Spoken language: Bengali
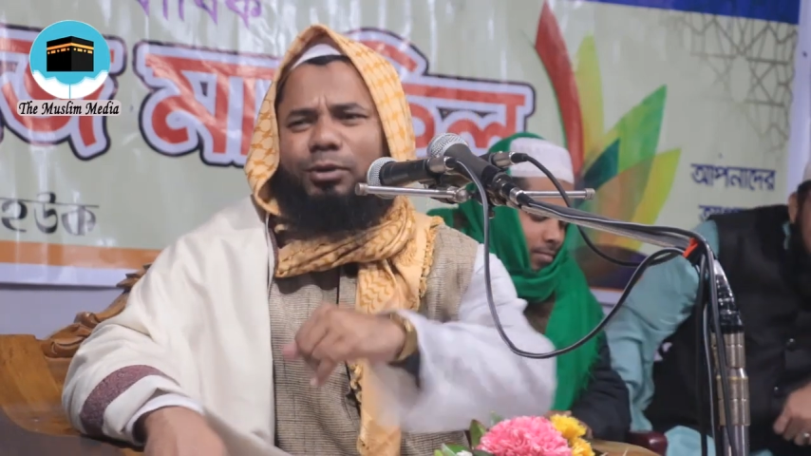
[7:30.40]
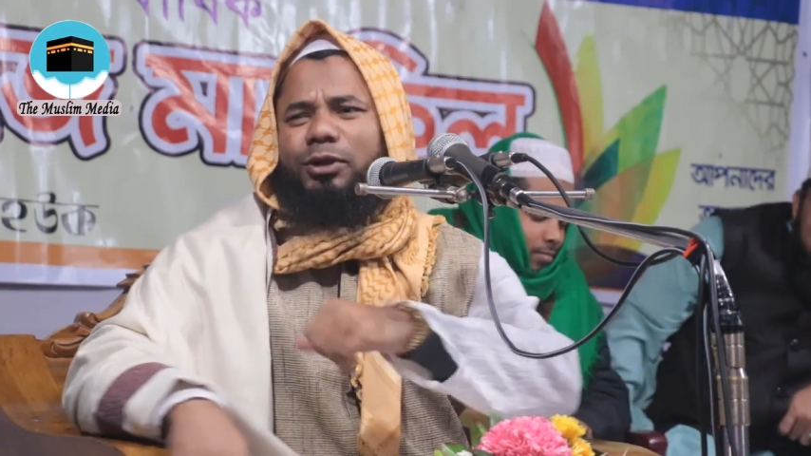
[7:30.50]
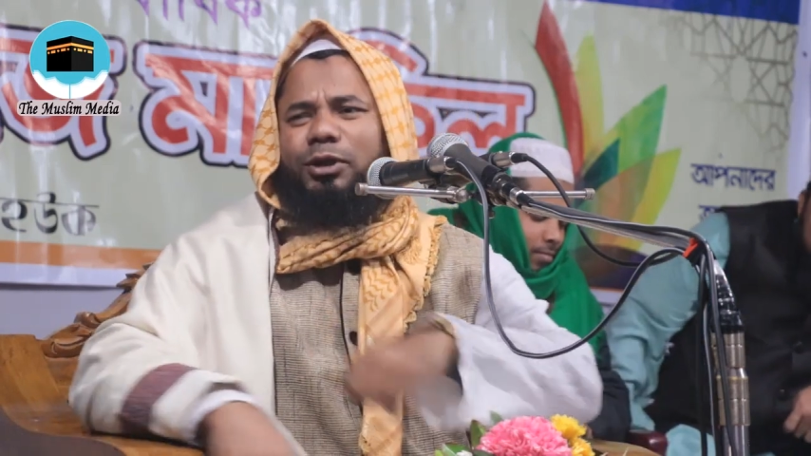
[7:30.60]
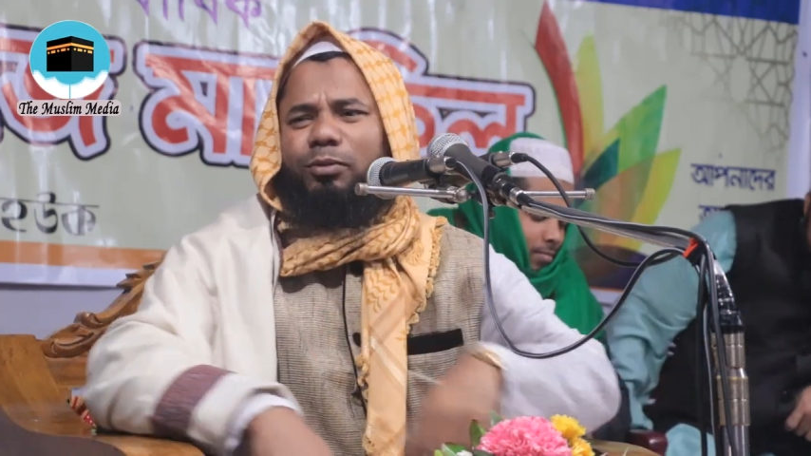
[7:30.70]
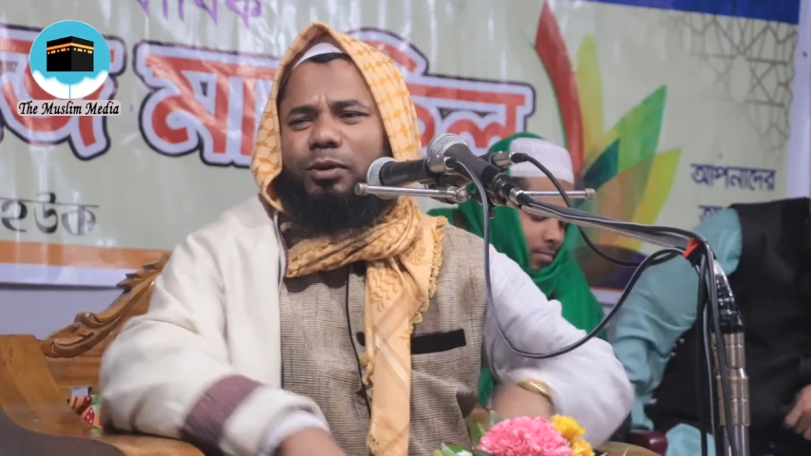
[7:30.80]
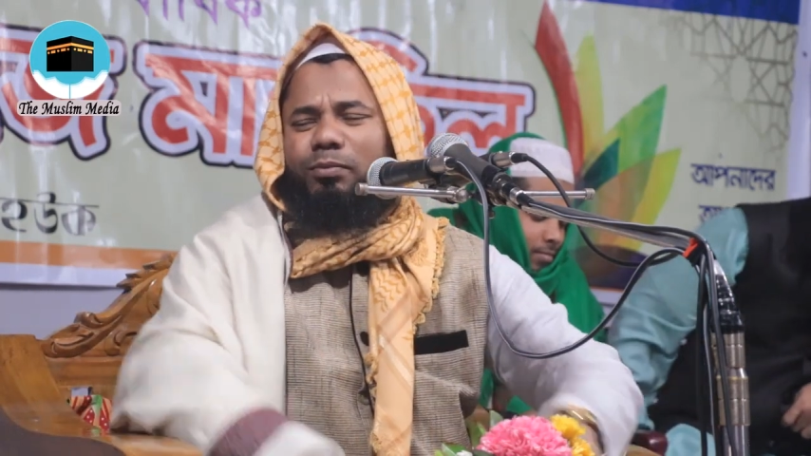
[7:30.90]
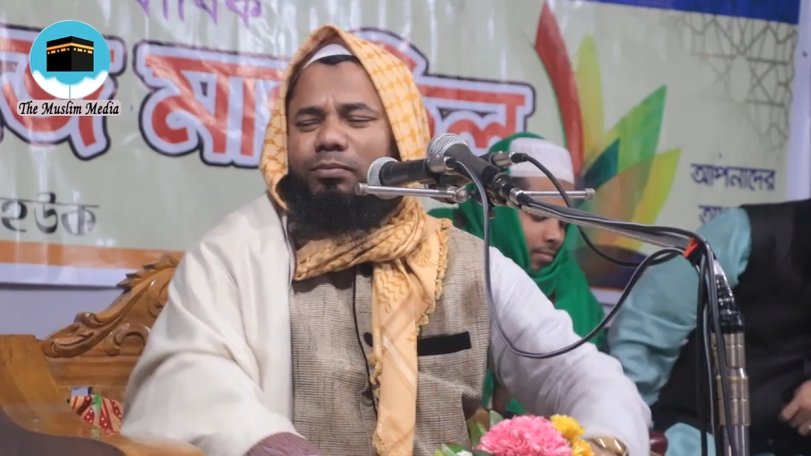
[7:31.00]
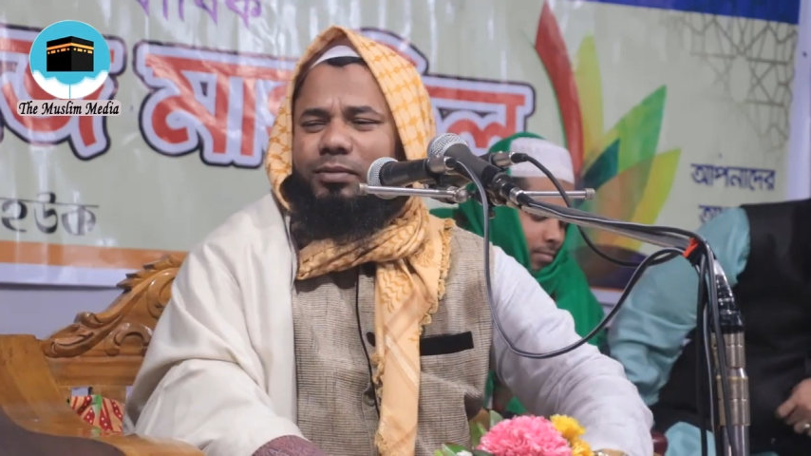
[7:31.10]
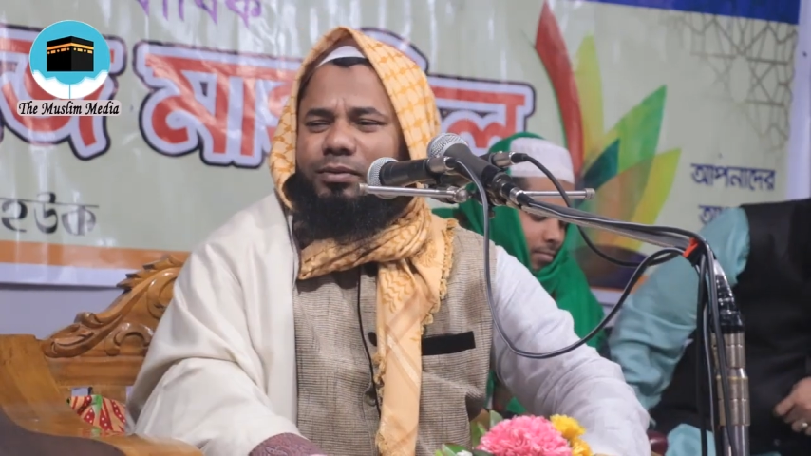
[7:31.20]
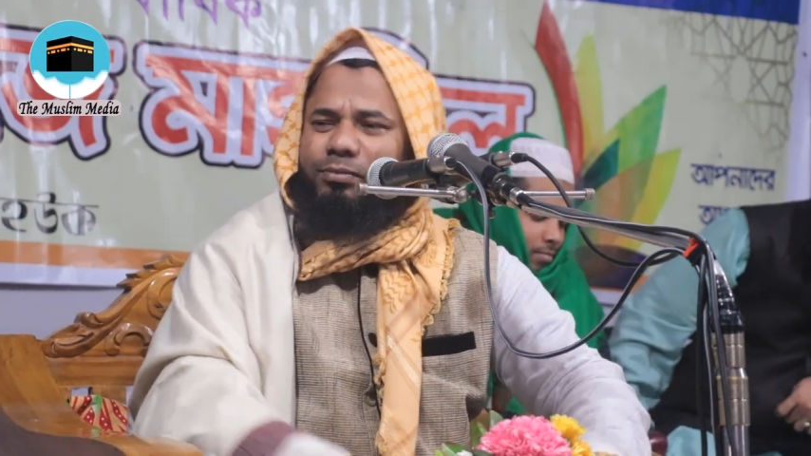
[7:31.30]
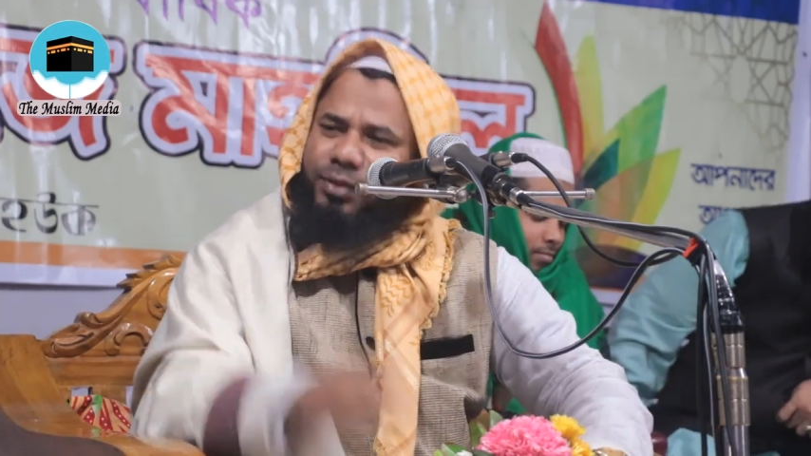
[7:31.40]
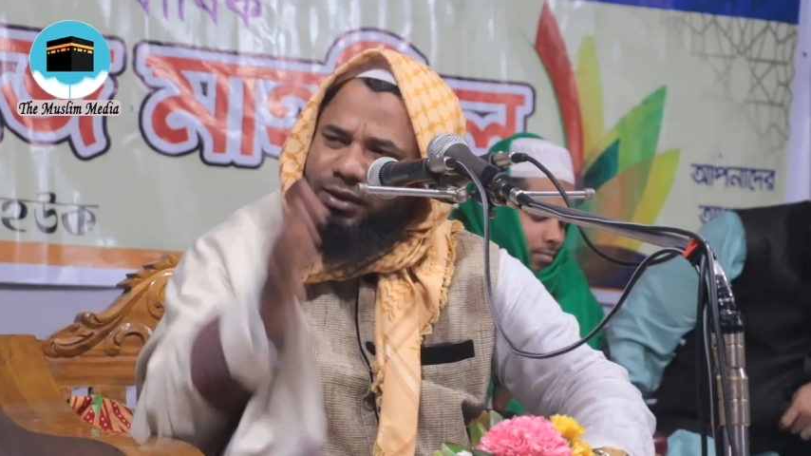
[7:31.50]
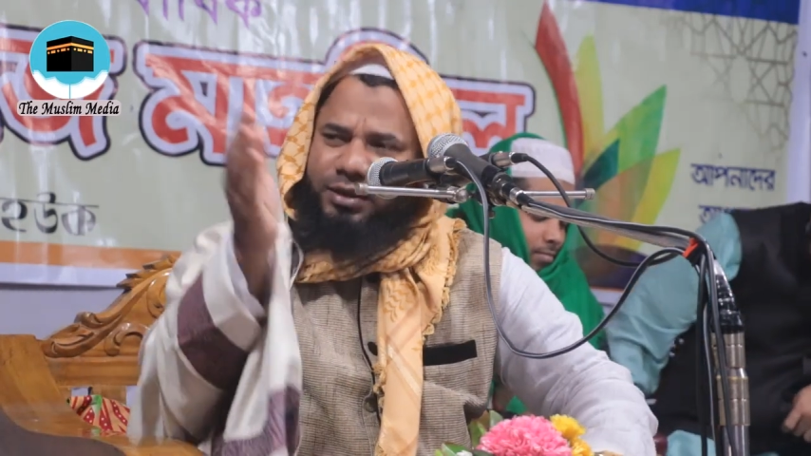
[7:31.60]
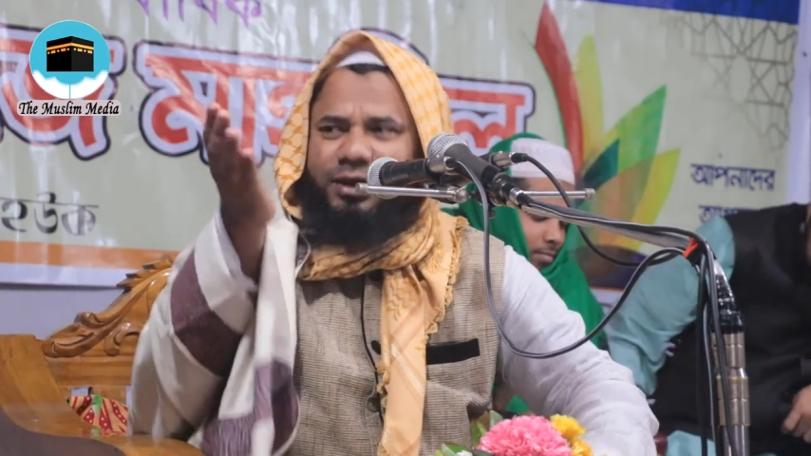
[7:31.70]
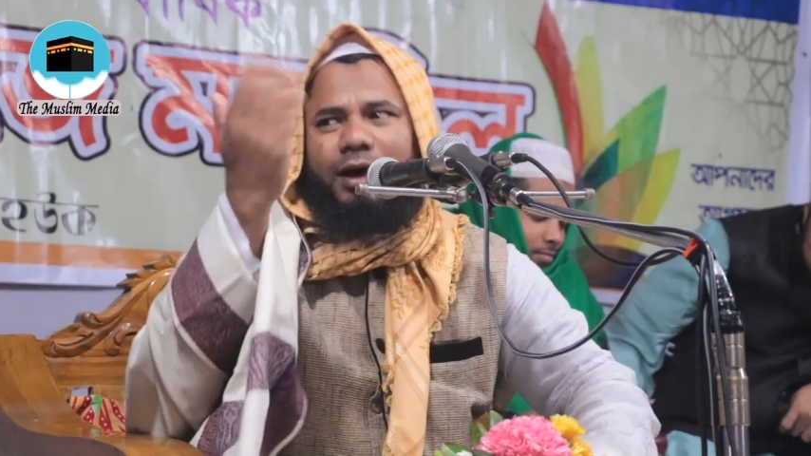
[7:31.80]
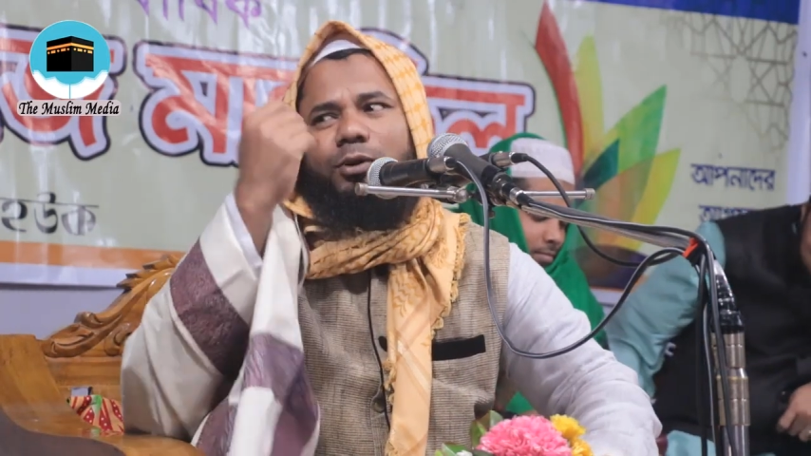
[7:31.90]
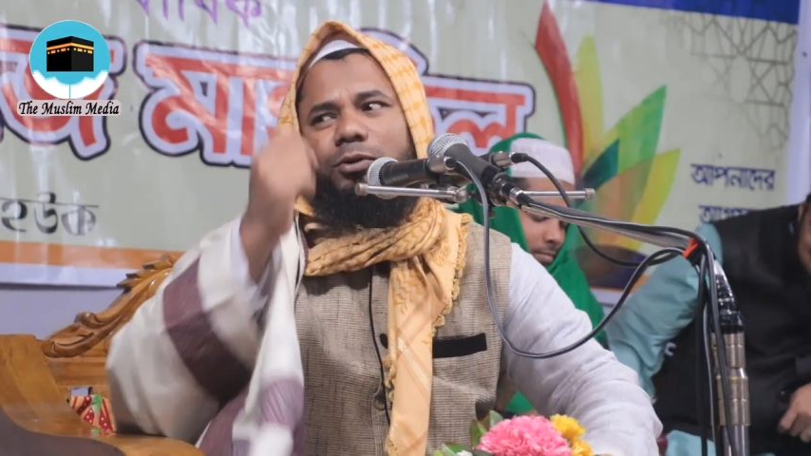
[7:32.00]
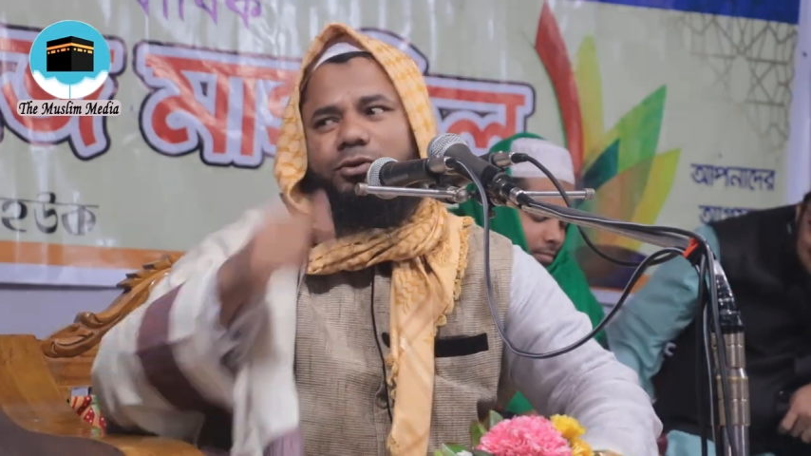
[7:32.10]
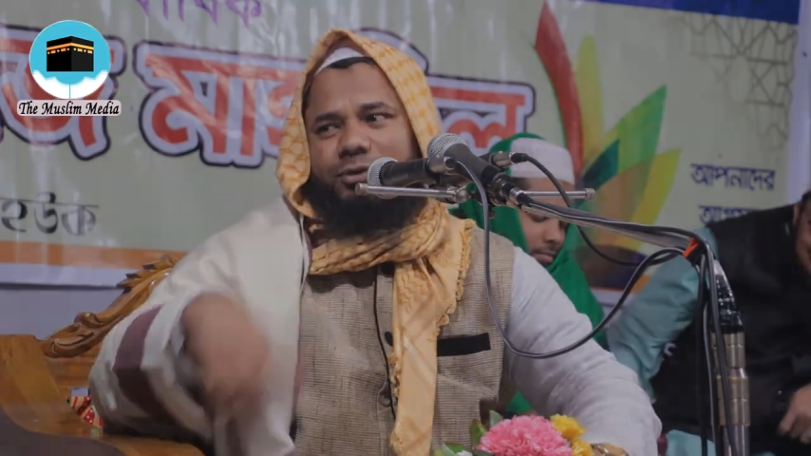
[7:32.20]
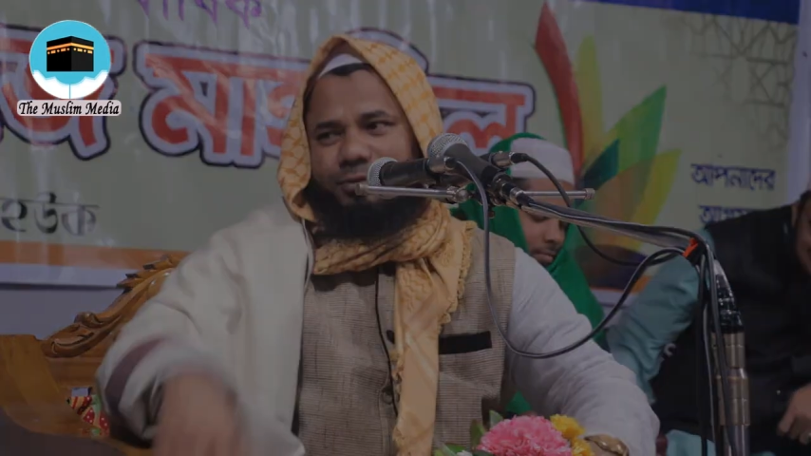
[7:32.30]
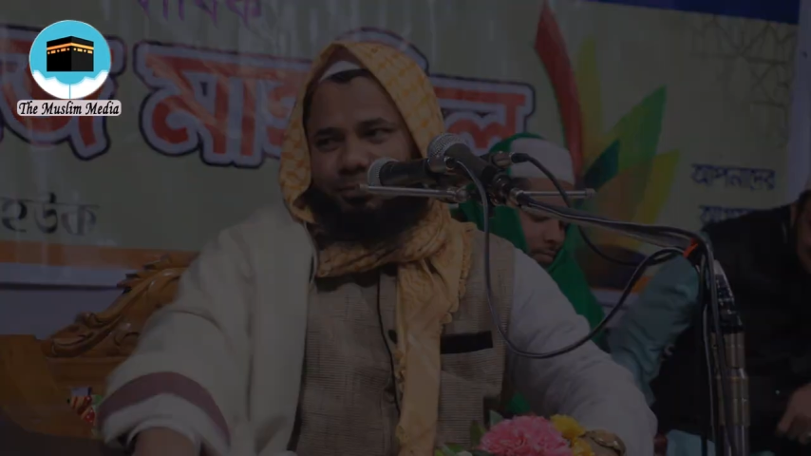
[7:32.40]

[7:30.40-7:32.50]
যেমন তেমন বেড়ির কি হালত